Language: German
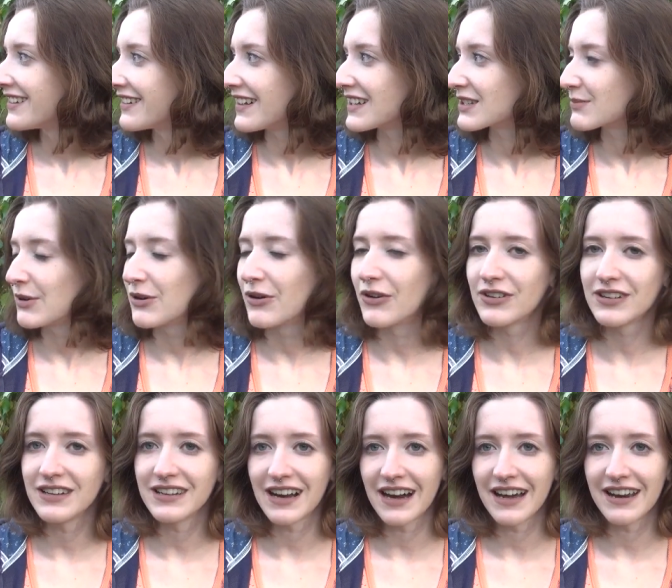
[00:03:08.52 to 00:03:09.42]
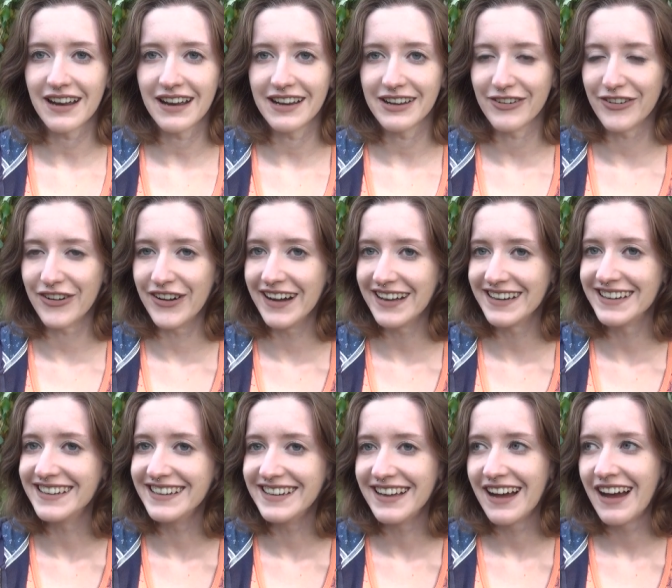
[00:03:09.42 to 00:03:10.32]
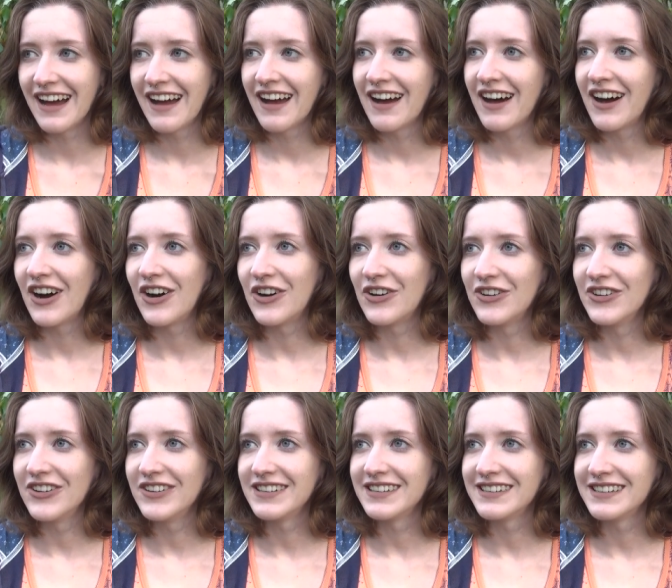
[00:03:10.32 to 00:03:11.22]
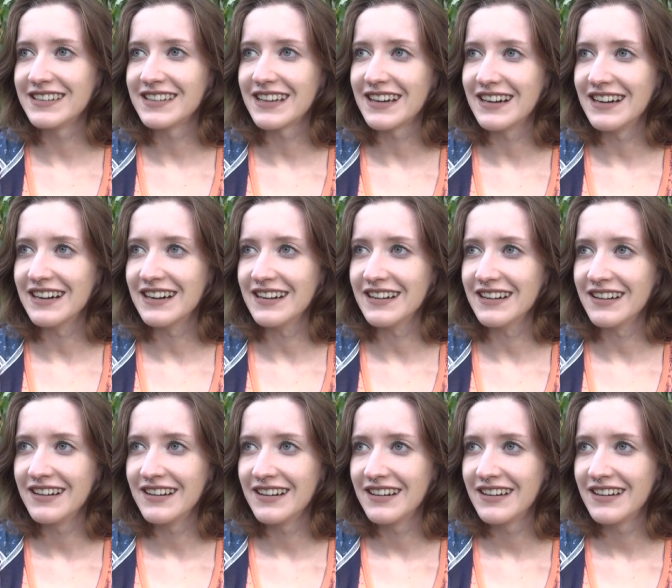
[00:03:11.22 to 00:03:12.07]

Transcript: da ist mein Onkel gerade reingefahren. Und äh,